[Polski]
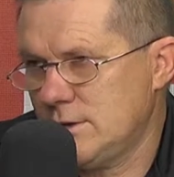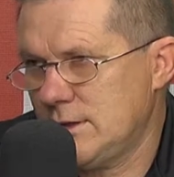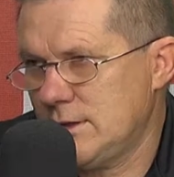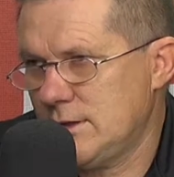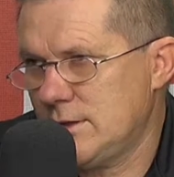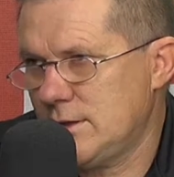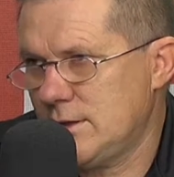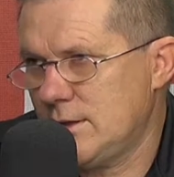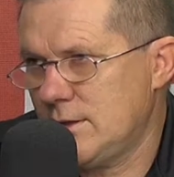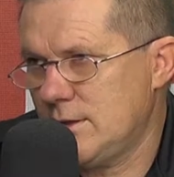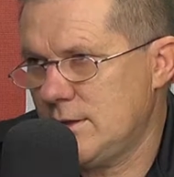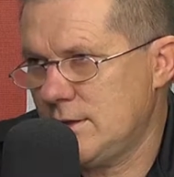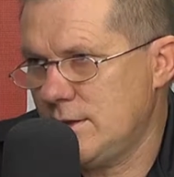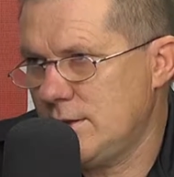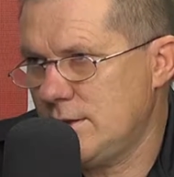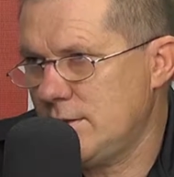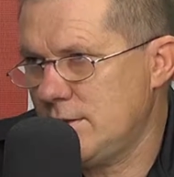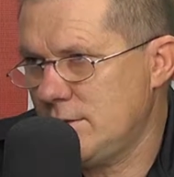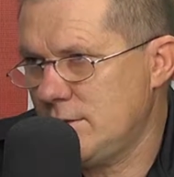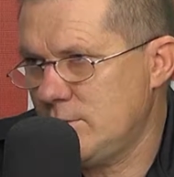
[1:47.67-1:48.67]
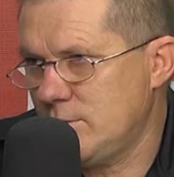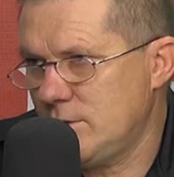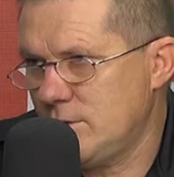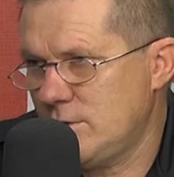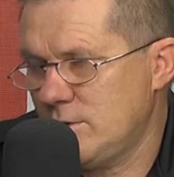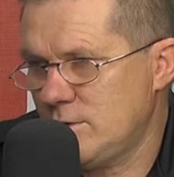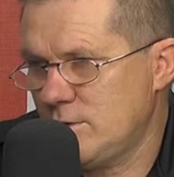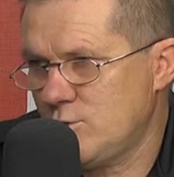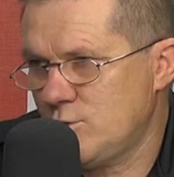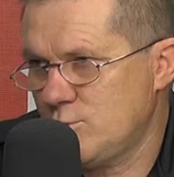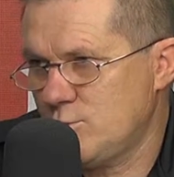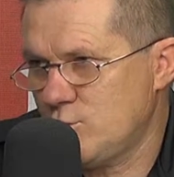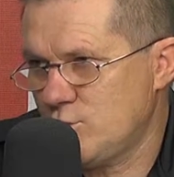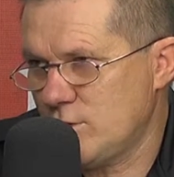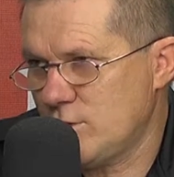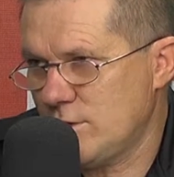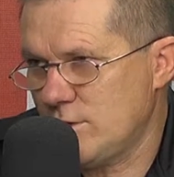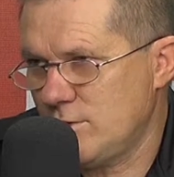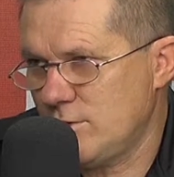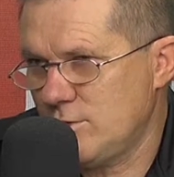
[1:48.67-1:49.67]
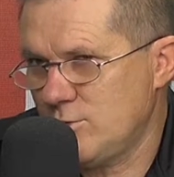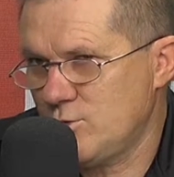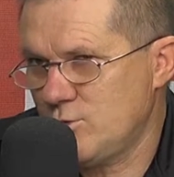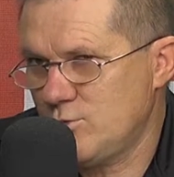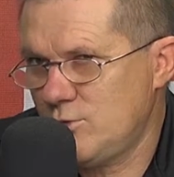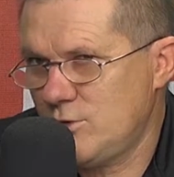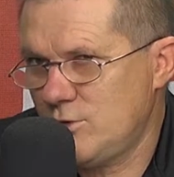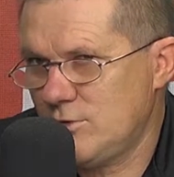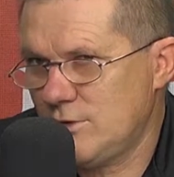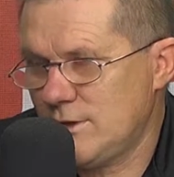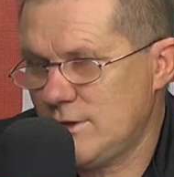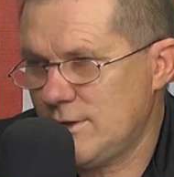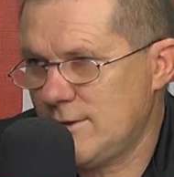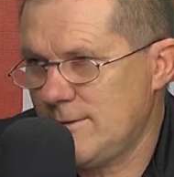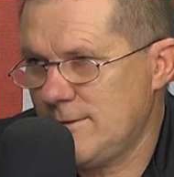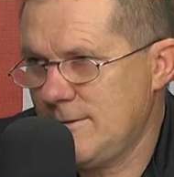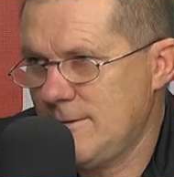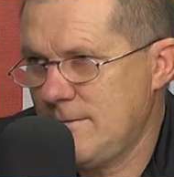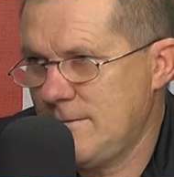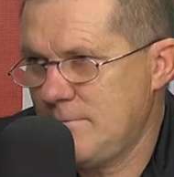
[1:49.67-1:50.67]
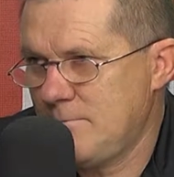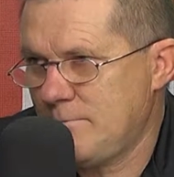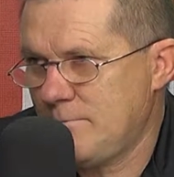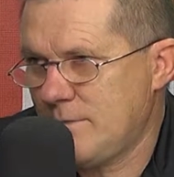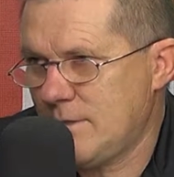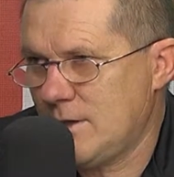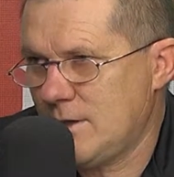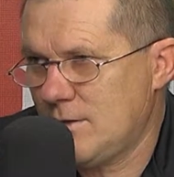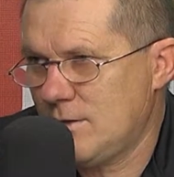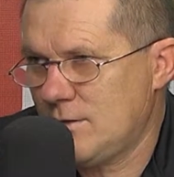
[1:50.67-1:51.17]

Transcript: na terenie jednej gminy trzy pożary. No brzmi to tak e,